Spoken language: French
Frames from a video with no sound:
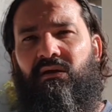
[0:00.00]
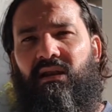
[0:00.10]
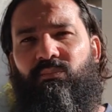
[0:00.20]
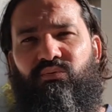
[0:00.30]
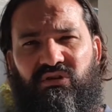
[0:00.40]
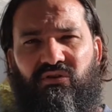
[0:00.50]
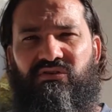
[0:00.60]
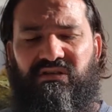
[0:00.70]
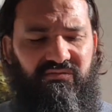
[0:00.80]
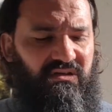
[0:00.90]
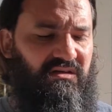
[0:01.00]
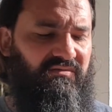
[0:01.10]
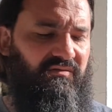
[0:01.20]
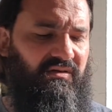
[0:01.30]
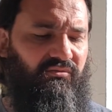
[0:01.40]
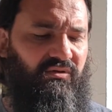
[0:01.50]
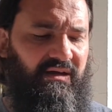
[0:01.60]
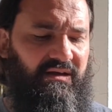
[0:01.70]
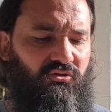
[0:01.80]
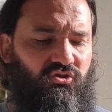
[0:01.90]
la puissance divine qui vient vers vous. Il y
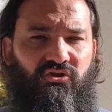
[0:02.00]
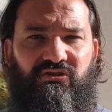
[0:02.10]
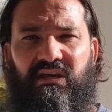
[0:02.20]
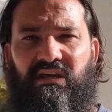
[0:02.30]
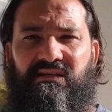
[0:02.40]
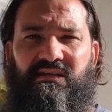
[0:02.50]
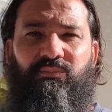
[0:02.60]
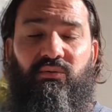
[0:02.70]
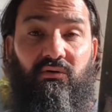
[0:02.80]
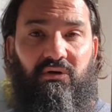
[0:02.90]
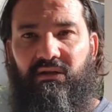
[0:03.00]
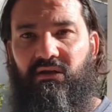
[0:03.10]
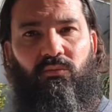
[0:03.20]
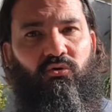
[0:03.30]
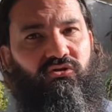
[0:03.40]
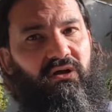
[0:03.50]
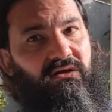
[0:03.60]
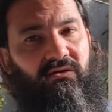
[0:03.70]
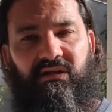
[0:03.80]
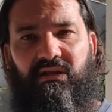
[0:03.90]
a quelque chose. Et ça peut, regardez, comme le soleil
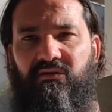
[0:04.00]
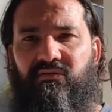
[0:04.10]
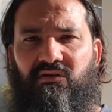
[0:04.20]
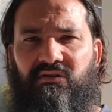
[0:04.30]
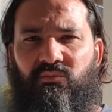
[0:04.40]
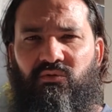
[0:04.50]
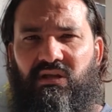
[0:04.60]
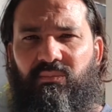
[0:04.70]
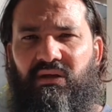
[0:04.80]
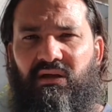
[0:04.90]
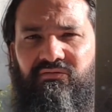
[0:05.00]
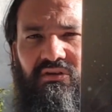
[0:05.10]
qui est en train d'arriver, qui est en train de me taper à la